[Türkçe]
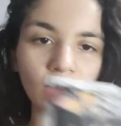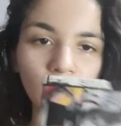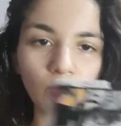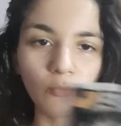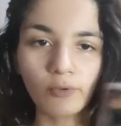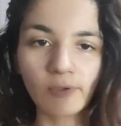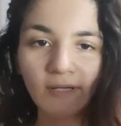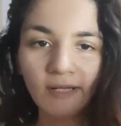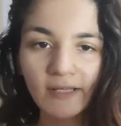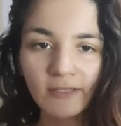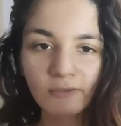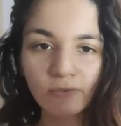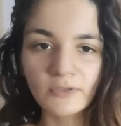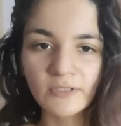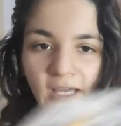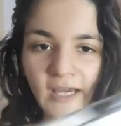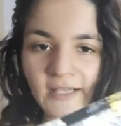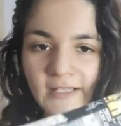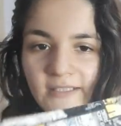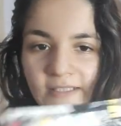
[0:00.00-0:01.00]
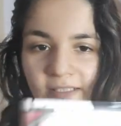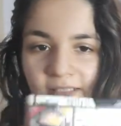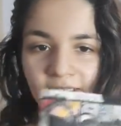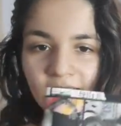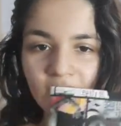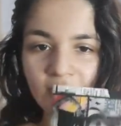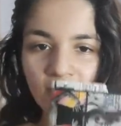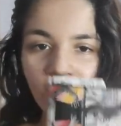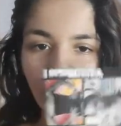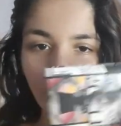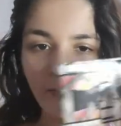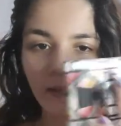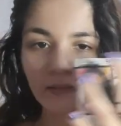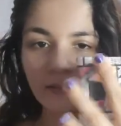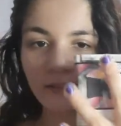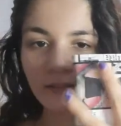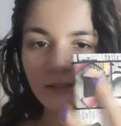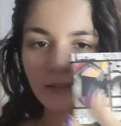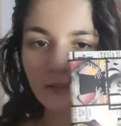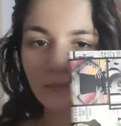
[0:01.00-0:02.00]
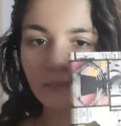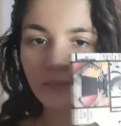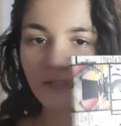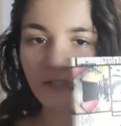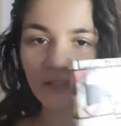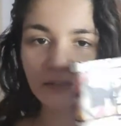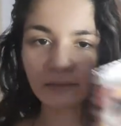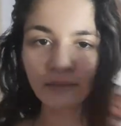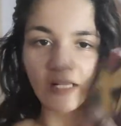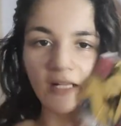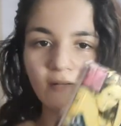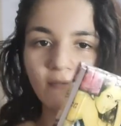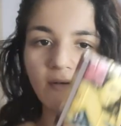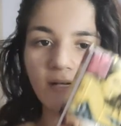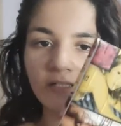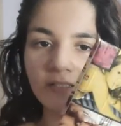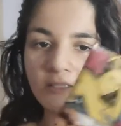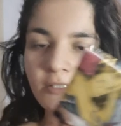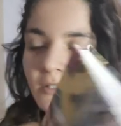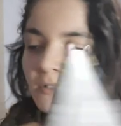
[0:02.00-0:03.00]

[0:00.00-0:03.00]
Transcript: Böyle dergi kapakları gibi resimler var